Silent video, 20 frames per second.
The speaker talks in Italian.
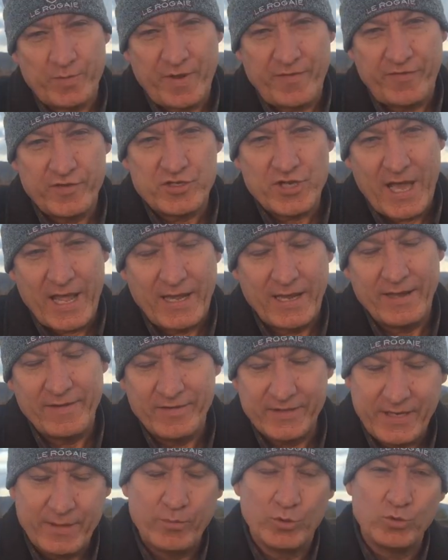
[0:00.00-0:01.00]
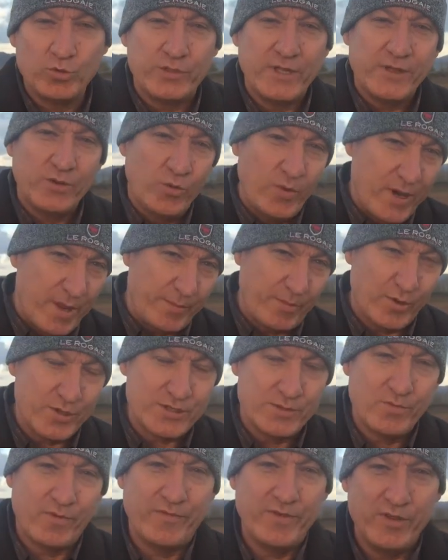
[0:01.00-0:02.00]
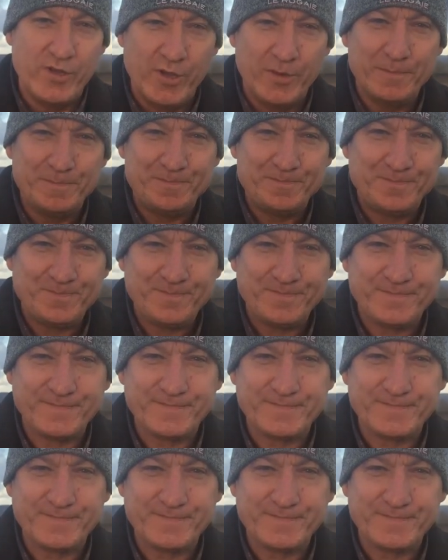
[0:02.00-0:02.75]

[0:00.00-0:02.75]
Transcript: superficiale. Le vedremo tutte e due nel prossimo video.